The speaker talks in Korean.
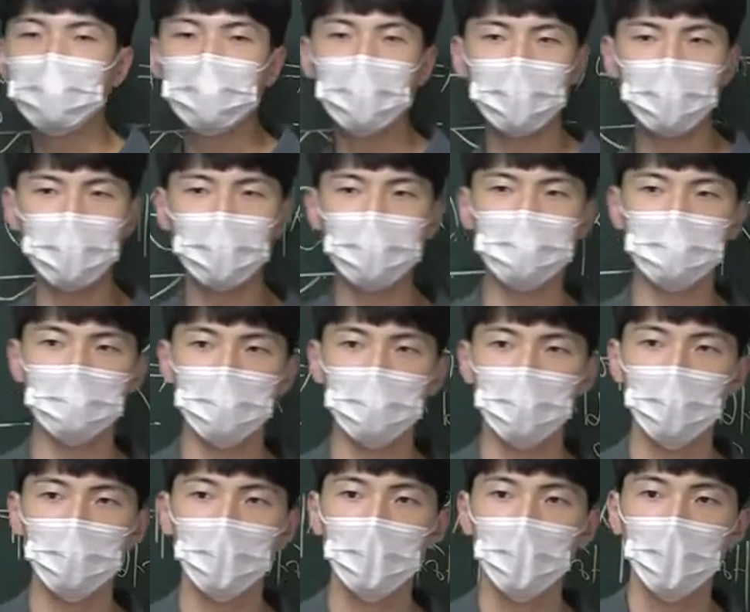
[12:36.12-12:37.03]
야기하는
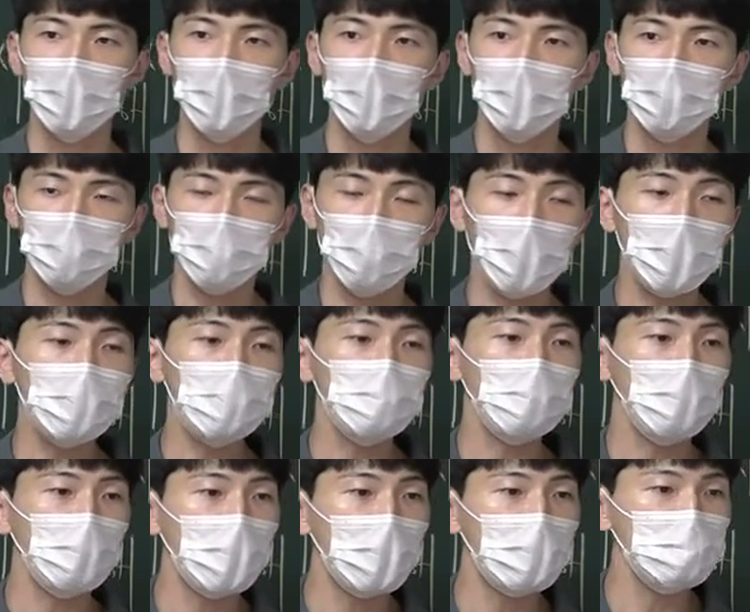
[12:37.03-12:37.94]
정확히
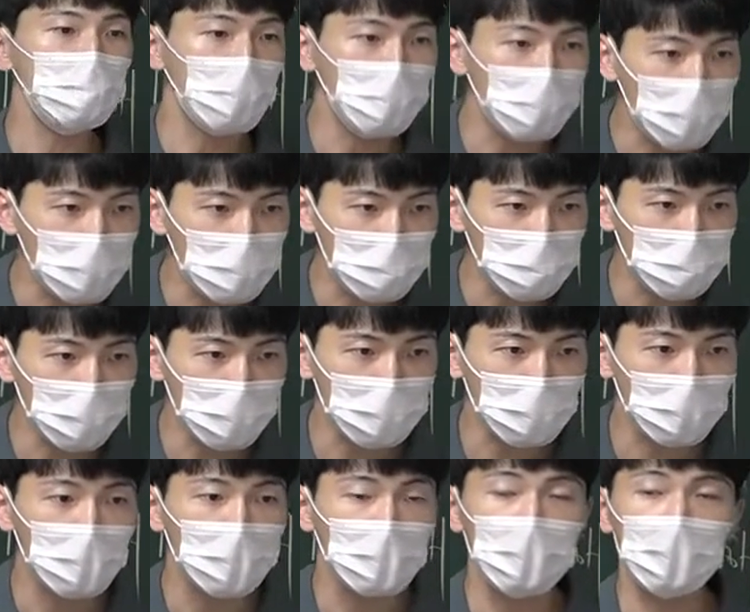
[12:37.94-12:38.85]
뭔 말인지
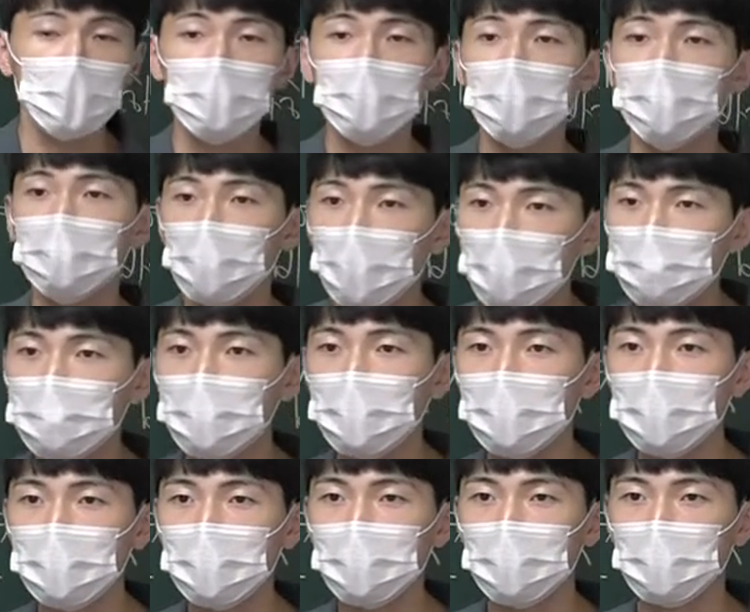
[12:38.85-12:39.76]
모르겠지만 일단
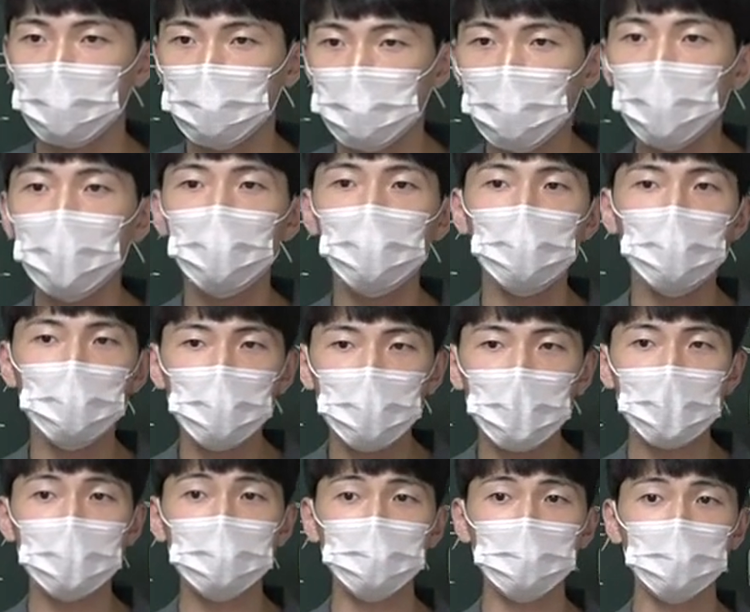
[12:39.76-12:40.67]
경쟁이 최고로
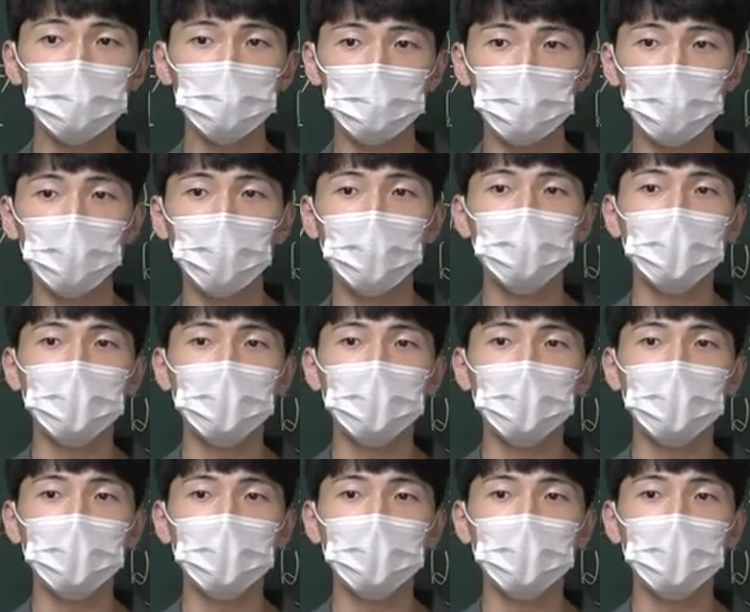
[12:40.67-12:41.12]
가능성 있는 결과를